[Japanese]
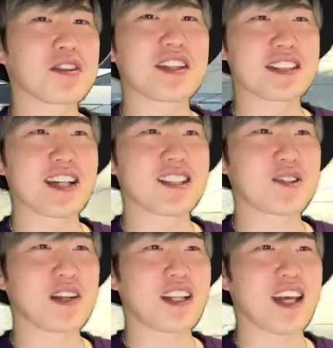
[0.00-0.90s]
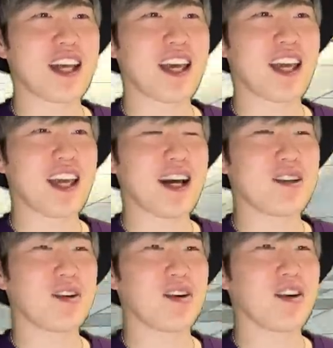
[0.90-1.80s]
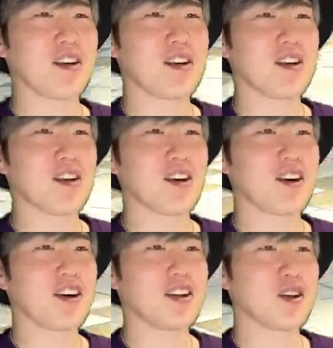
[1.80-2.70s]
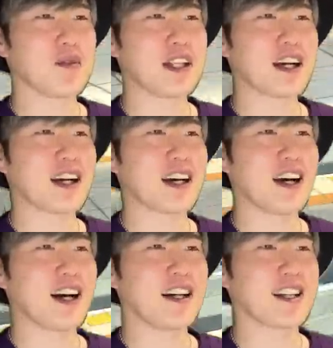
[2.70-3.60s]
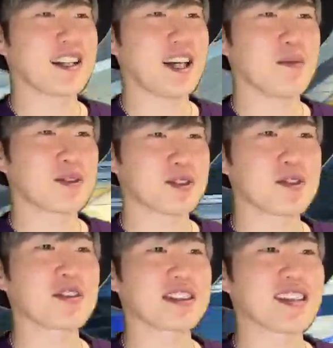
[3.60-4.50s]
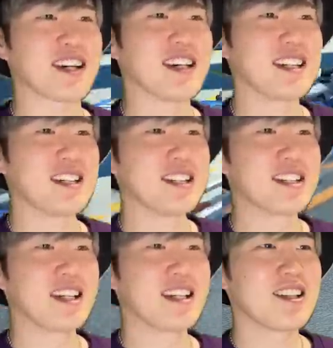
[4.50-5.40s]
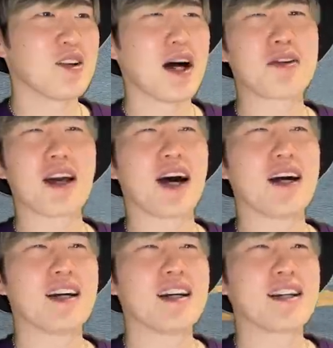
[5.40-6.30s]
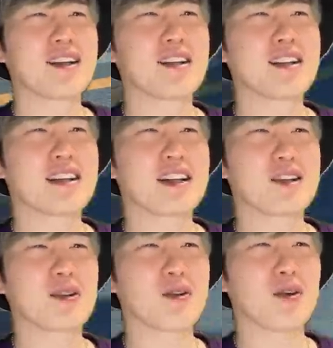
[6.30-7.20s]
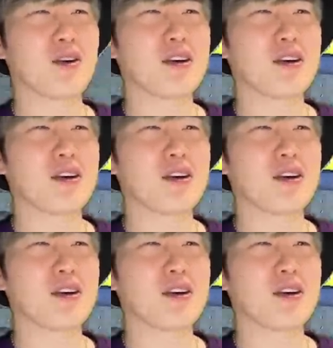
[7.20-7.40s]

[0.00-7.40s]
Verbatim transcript: てさ、それで、あの、いろいろ読みながらゲームするとかさ、ようあるやん。なんていうの、こう、